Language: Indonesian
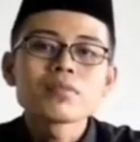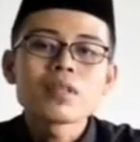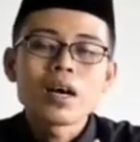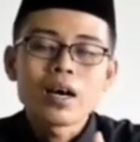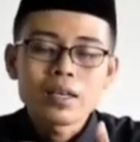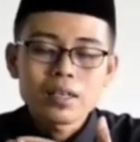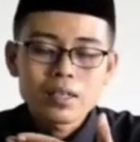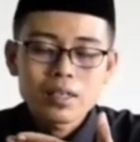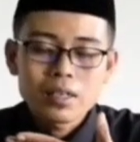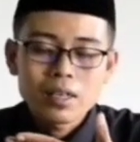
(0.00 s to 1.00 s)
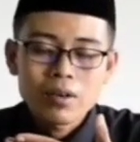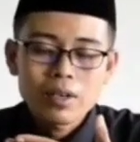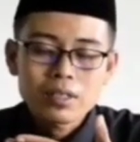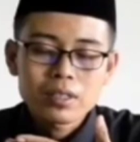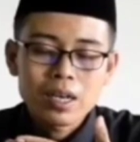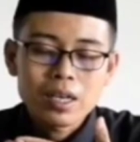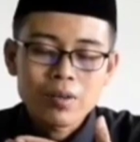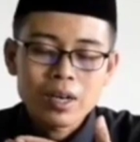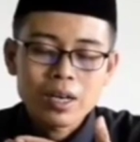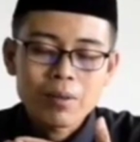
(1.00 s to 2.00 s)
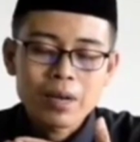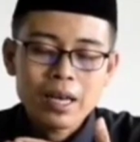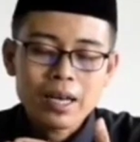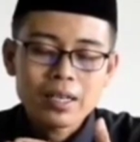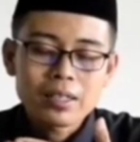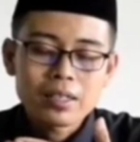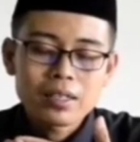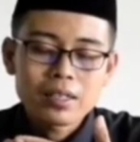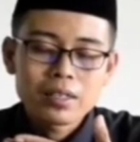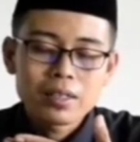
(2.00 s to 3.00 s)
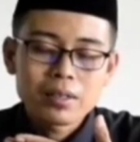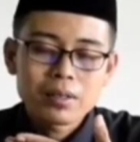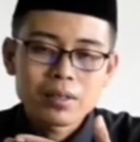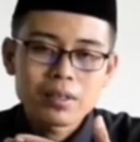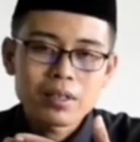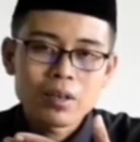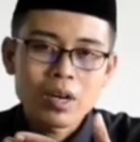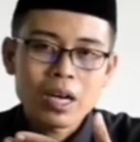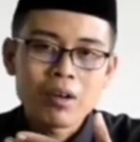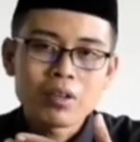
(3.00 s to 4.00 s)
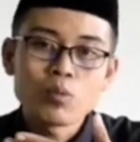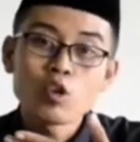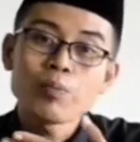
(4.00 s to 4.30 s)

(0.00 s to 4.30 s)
Tahan. Awas jangan keluar dari belakang. Keluarkan lewat mulut